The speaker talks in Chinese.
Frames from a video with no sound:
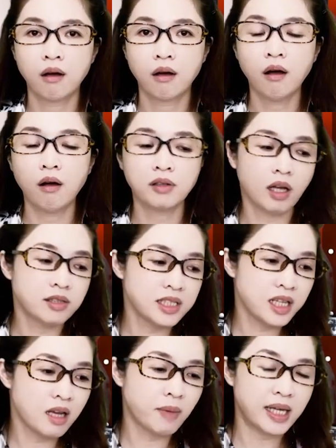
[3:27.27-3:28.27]
然后今
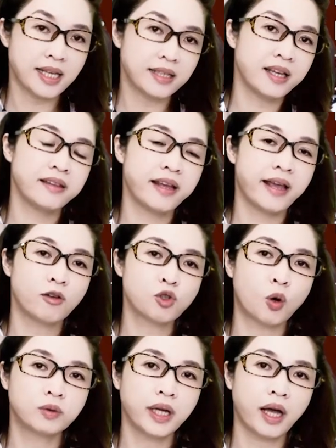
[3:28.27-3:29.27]
天买3天内要
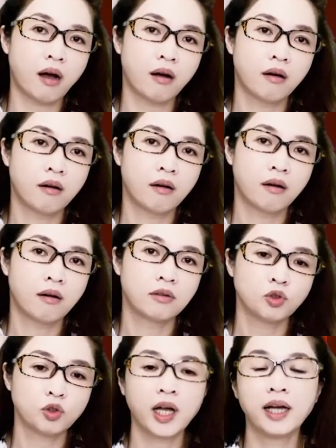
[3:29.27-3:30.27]
冲掉，
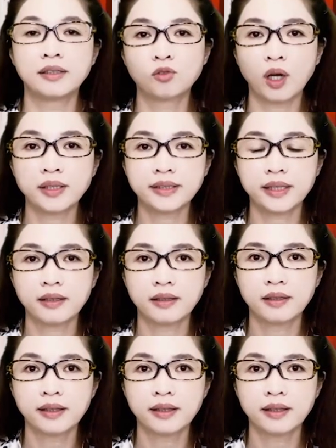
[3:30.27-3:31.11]
就看很短线。